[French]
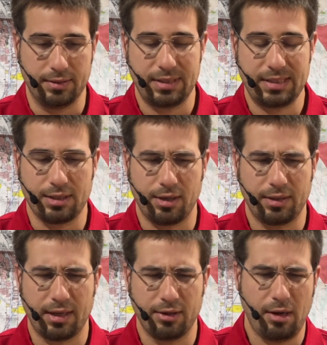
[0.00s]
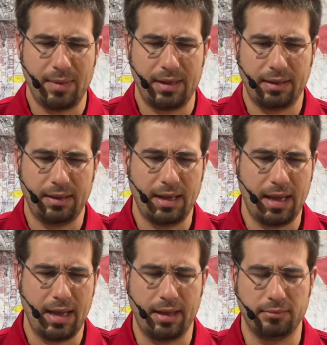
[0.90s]
6h30 le matin
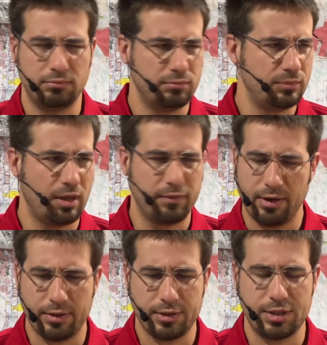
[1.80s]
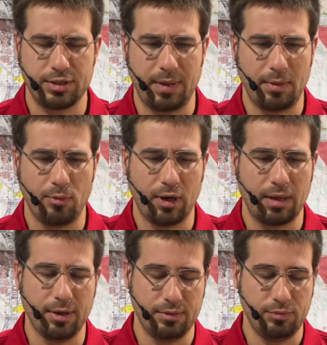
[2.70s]
à 9h, si ma mémoire
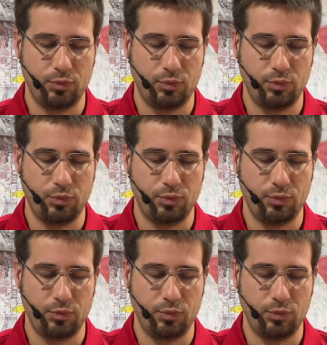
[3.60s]
est bonne.